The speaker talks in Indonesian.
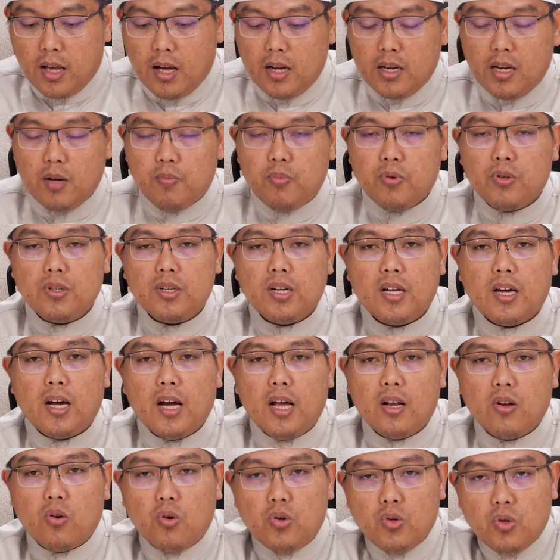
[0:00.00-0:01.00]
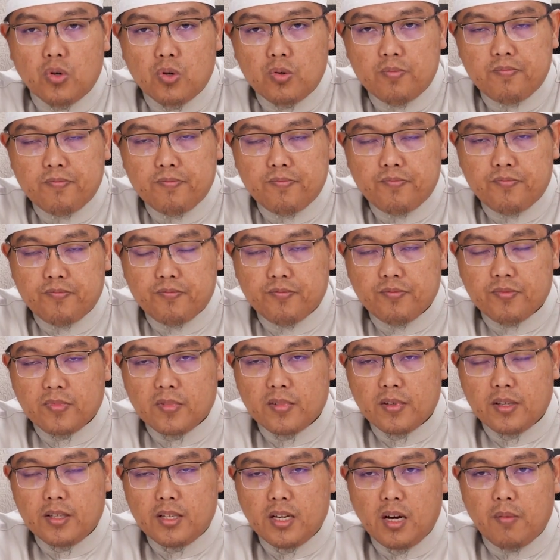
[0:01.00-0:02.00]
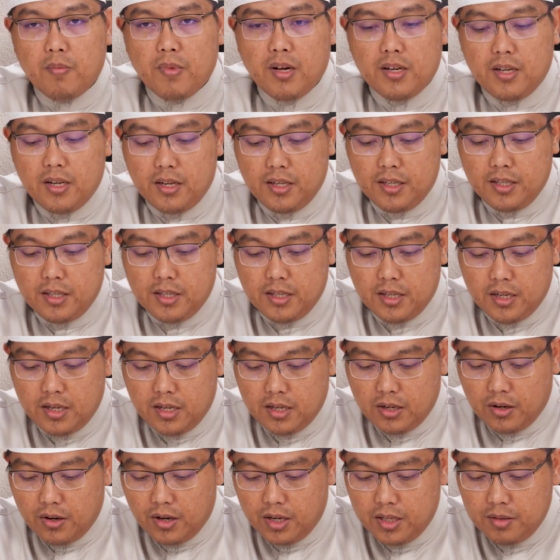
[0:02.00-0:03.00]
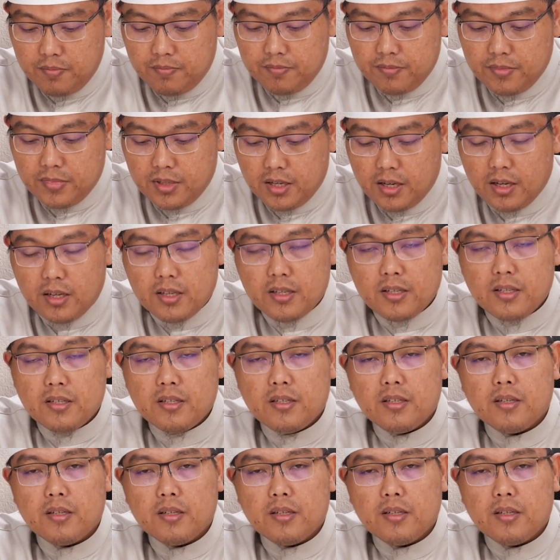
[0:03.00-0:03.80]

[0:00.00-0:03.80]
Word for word: Adapun al-ghuyub jamak dari al-ghaib ya,